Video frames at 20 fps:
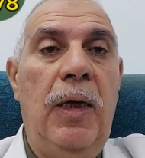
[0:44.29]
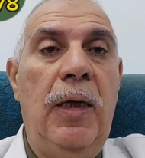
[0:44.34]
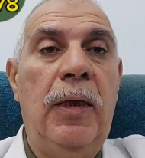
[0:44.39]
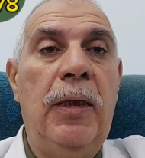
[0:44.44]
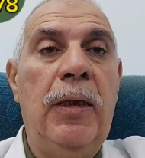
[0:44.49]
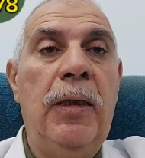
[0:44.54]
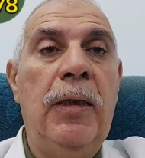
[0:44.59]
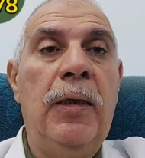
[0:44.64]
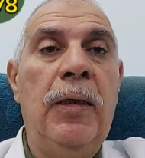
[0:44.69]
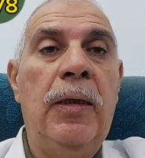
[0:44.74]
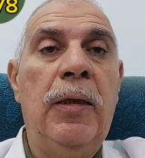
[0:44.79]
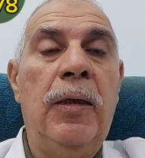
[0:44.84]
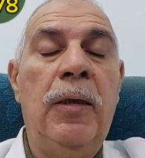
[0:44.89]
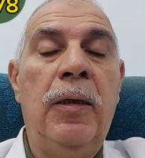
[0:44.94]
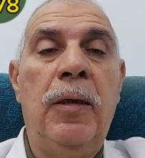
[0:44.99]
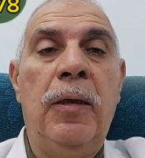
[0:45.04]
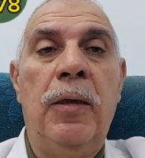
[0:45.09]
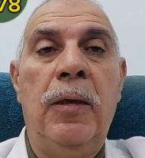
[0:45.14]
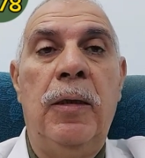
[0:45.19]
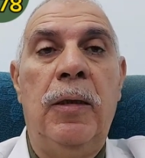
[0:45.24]

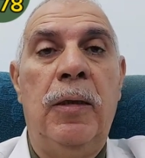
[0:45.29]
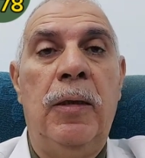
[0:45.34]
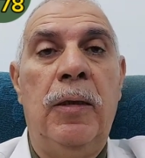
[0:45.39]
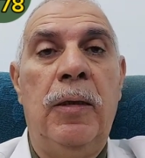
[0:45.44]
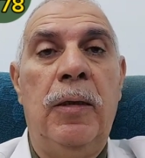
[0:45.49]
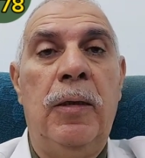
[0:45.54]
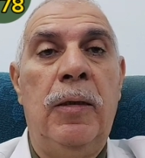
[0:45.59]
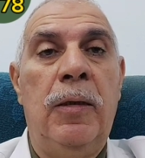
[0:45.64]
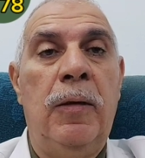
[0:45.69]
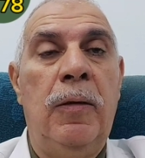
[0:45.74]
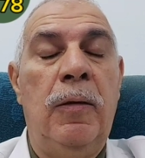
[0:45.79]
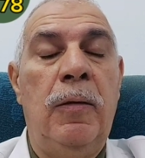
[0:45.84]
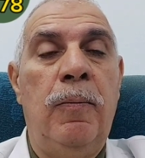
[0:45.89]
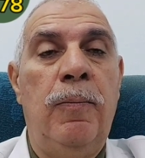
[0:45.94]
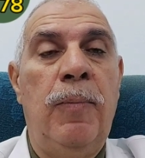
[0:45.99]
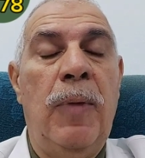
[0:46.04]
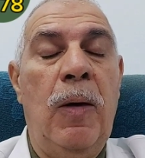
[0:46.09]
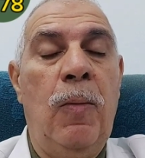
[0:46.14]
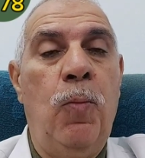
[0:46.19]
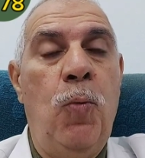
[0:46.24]
آه،
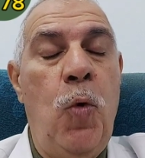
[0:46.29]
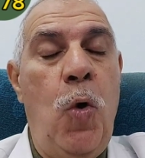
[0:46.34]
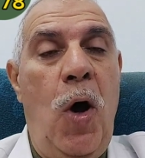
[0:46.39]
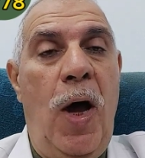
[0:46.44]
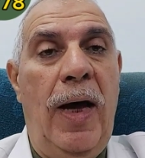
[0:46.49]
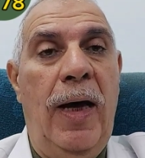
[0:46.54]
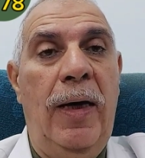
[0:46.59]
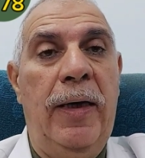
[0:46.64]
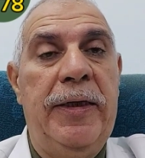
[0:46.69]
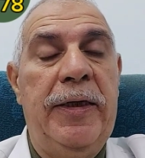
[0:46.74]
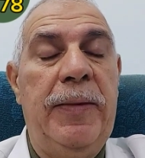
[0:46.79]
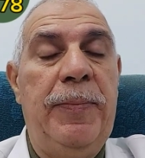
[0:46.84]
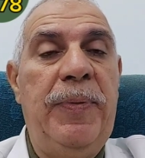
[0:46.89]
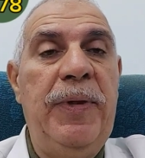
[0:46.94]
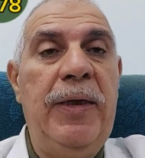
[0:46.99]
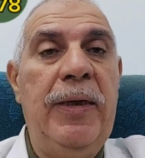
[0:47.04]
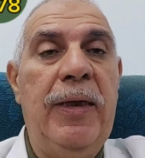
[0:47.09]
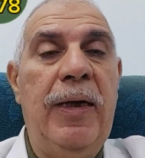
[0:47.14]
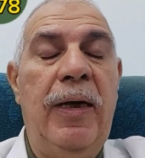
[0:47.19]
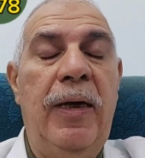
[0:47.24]
مجموعه
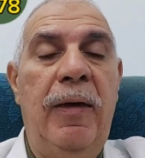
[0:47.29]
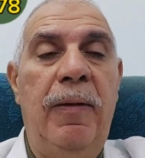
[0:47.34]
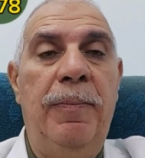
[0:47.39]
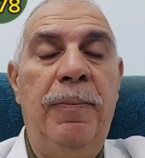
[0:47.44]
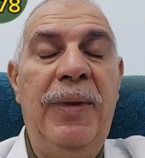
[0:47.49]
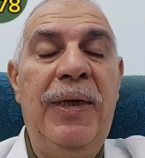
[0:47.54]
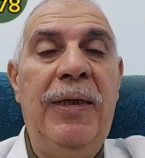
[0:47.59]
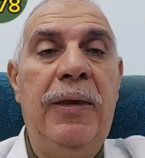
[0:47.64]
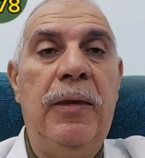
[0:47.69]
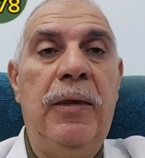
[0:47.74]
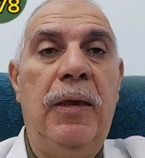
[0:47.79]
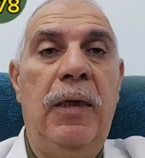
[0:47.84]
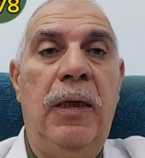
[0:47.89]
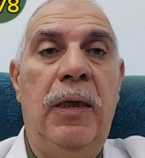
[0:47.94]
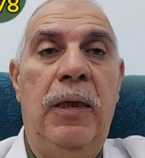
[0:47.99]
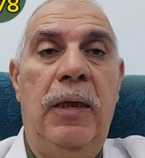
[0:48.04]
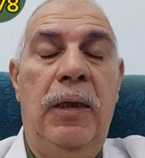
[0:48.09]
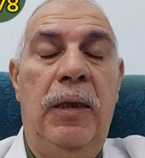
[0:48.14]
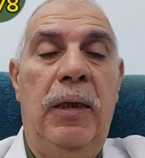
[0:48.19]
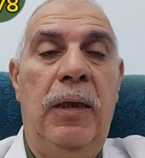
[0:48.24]
كبيره من
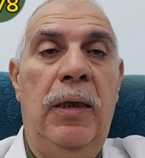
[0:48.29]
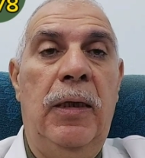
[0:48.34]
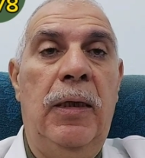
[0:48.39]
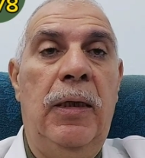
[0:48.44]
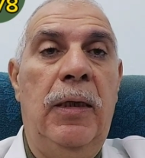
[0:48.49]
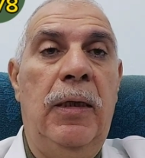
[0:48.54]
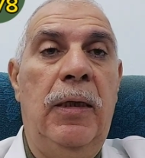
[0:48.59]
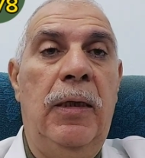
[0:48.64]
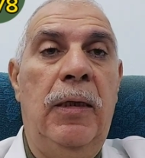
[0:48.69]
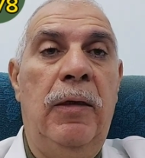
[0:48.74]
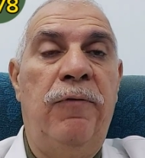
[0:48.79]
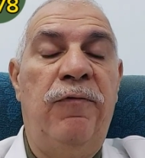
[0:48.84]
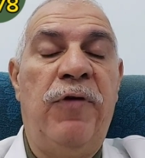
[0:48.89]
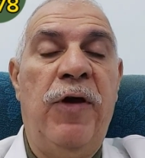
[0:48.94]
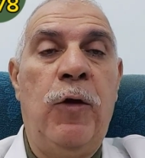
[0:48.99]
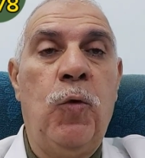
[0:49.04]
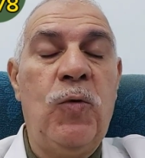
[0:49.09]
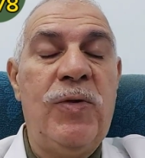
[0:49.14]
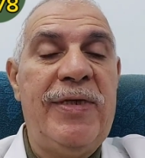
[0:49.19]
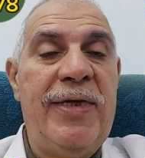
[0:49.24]

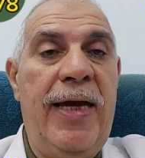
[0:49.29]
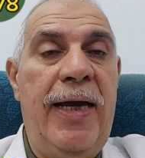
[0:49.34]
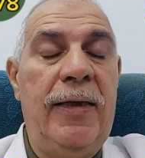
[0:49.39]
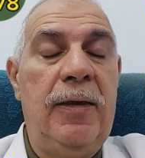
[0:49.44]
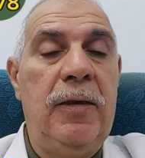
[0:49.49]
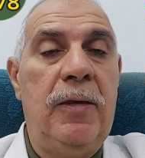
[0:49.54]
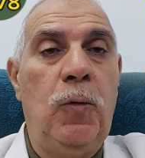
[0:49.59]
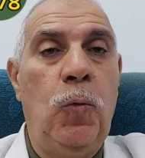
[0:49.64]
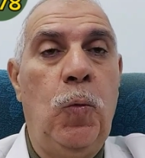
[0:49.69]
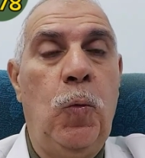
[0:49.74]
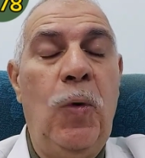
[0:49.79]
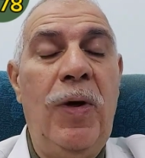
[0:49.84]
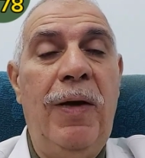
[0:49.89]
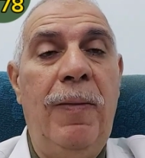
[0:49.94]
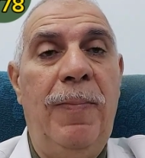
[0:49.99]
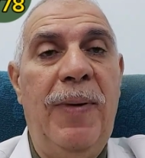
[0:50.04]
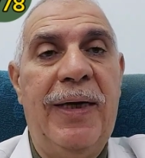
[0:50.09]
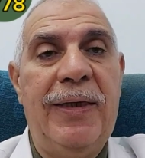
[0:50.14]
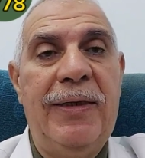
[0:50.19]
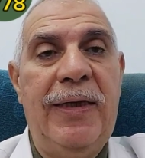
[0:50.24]
الفيروسات
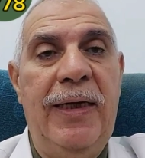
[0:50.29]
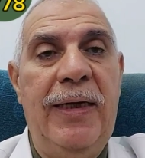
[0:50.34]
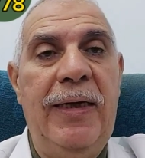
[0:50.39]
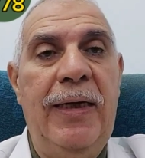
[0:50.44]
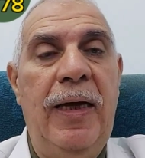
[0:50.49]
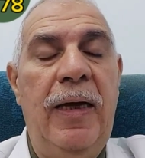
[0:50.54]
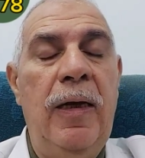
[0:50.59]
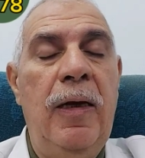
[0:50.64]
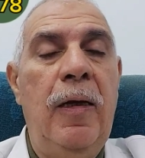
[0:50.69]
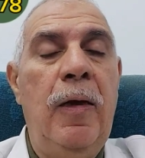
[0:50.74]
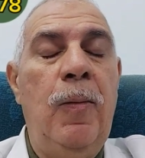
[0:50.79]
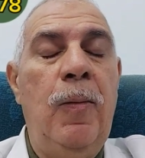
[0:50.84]
والبكتيريا